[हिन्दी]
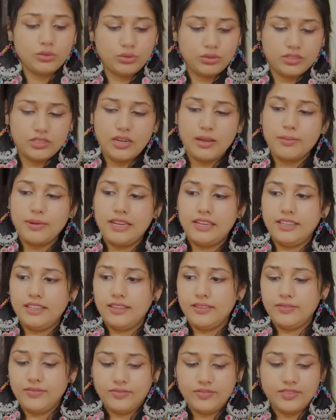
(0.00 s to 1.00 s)
दूसरा
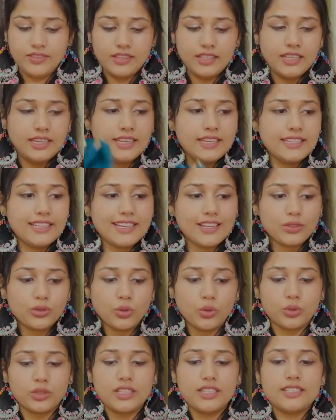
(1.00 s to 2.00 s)
मैंने एक
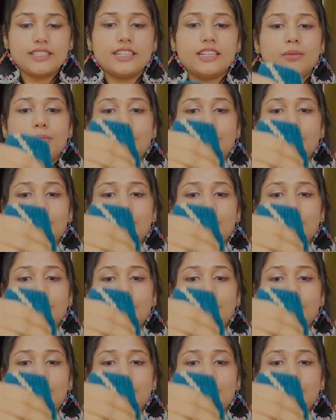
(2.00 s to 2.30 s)
धोती सेट